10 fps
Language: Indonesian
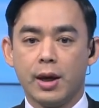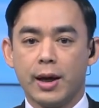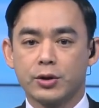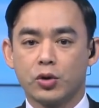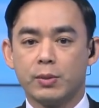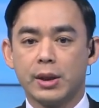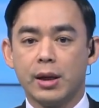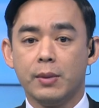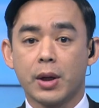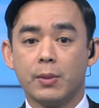Hasto
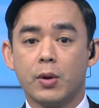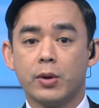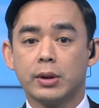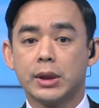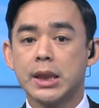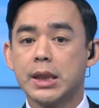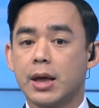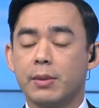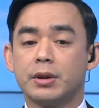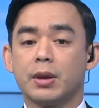bilang Prabowo
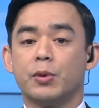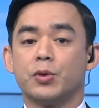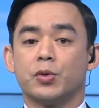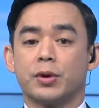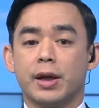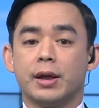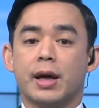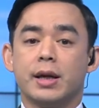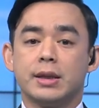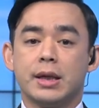tidak bisa belusukan,
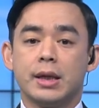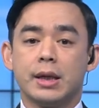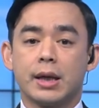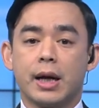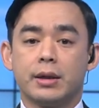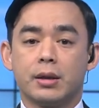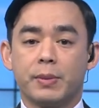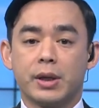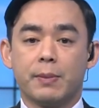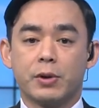hanya
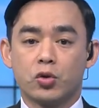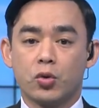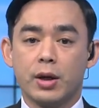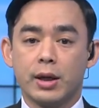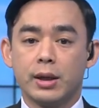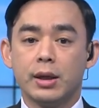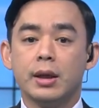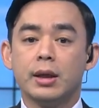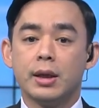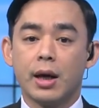kader PD Perjuangan
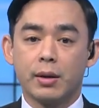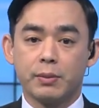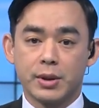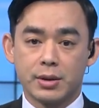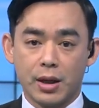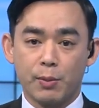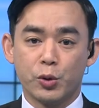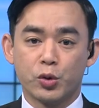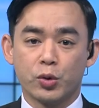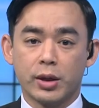yang bisa
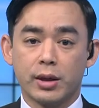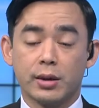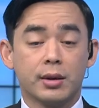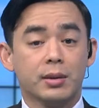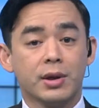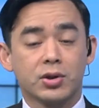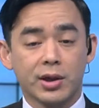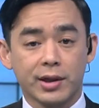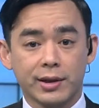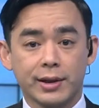belusukan ke
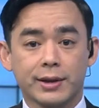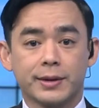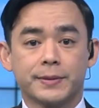masyarakat.